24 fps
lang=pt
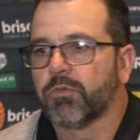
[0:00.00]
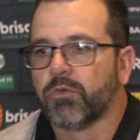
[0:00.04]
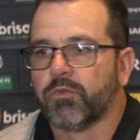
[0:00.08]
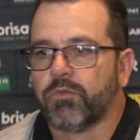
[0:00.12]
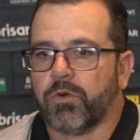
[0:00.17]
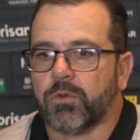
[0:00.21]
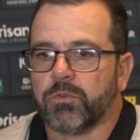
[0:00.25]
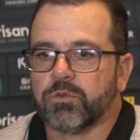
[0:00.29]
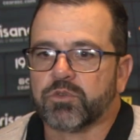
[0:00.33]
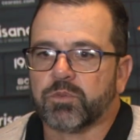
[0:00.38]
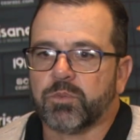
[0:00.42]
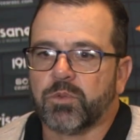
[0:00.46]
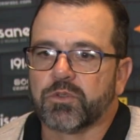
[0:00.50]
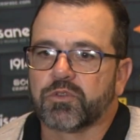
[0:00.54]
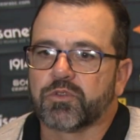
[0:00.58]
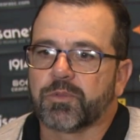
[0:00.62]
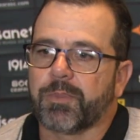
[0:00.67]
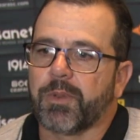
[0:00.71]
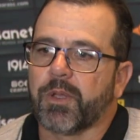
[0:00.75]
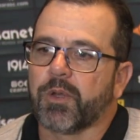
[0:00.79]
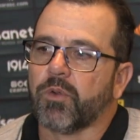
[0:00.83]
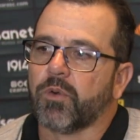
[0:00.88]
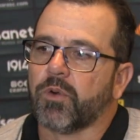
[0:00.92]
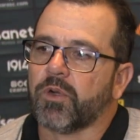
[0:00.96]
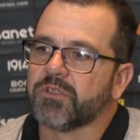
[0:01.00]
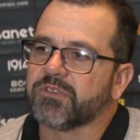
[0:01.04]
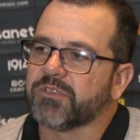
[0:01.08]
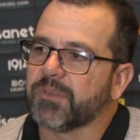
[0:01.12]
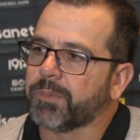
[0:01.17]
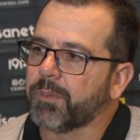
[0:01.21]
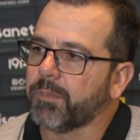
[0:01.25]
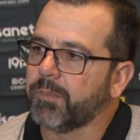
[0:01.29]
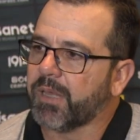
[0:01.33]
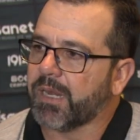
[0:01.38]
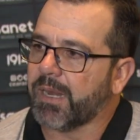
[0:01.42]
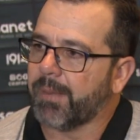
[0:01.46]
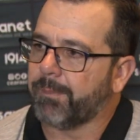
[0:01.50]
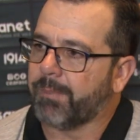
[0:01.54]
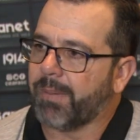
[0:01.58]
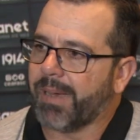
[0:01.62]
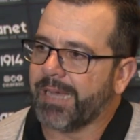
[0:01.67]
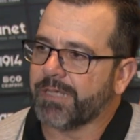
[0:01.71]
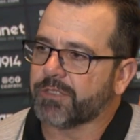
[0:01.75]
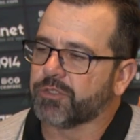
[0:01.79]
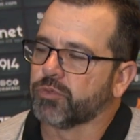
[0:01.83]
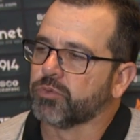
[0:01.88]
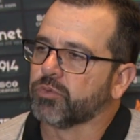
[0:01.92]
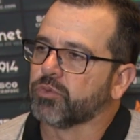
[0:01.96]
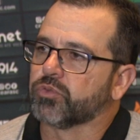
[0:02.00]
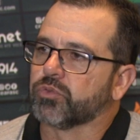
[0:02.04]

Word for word: fomos muito superiores à primeira parte do